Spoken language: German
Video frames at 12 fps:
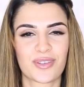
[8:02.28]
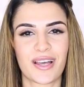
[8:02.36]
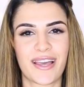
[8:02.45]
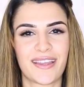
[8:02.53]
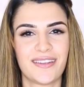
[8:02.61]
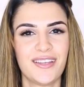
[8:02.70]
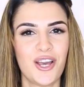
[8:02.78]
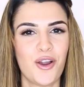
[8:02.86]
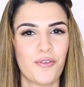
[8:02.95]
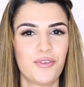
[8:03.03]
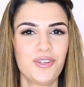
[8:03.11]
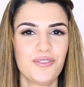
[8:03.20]
noch einen
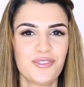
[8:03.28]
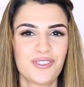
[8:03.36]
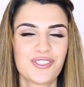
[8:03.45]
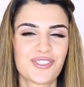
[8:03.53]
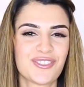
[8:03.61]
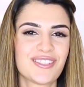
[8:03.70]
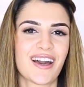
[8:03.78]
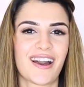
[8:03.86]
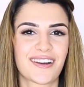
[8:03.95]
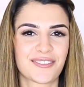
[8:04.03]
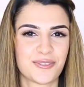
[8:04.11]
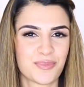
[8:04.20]
wunderschönen
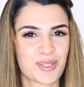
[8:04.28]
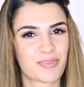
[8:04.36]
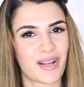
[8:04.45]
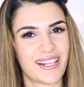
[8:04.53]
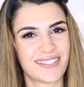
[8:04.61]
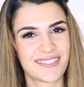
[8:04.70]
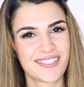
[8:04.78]
Tag und bis bald.